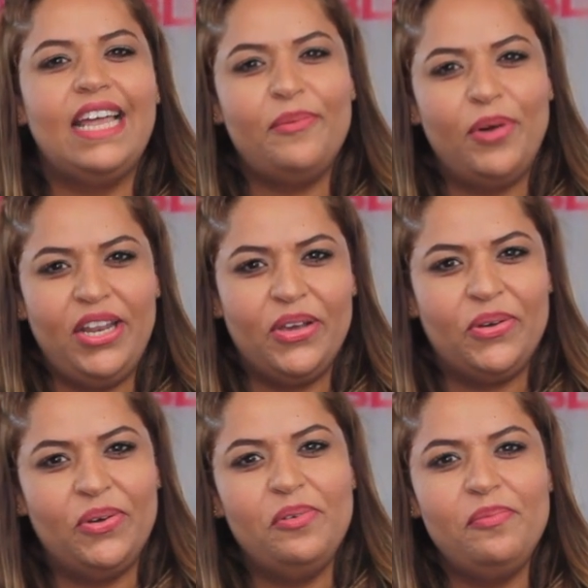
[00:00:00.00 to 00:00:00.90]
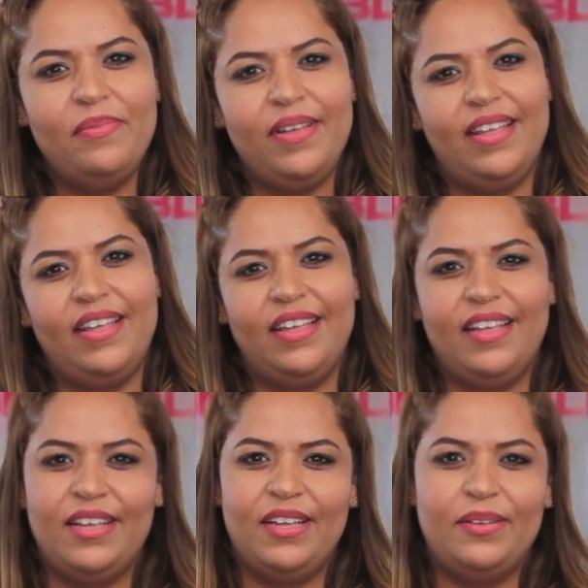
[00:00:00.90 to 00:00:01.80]
السلام عليكم
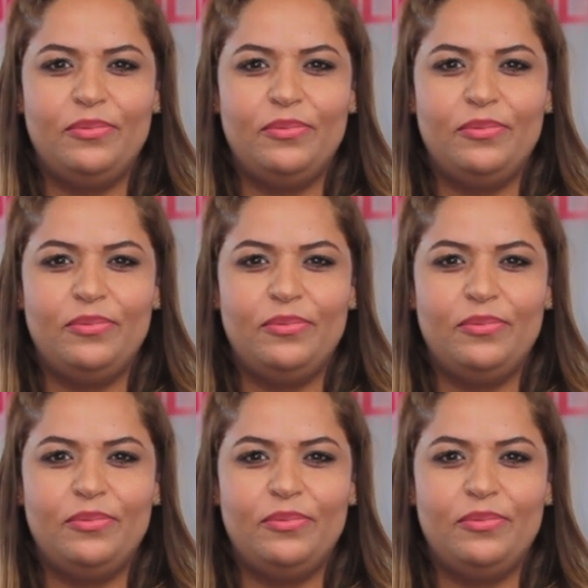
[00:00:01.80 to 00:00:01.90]
آه،